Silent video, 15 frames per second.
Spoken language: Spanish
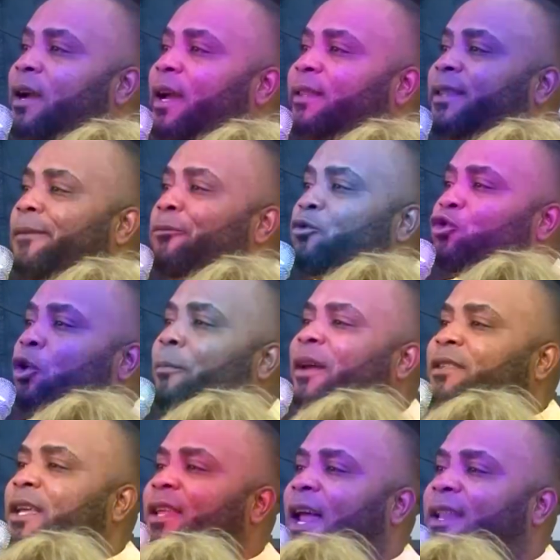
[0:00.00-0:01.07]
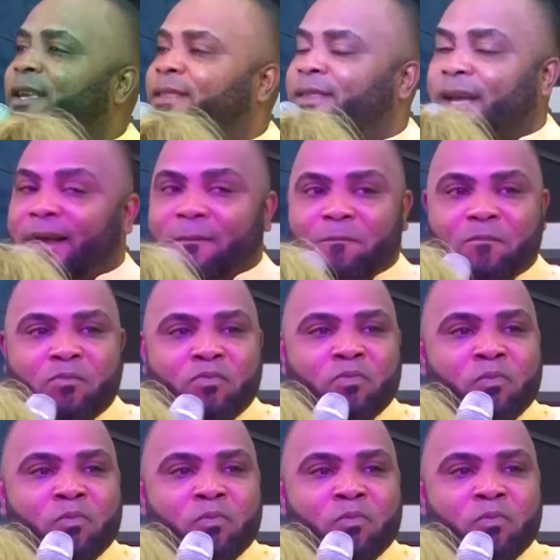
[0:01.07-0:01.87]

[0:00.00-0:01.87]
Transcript: en este mundo materialista,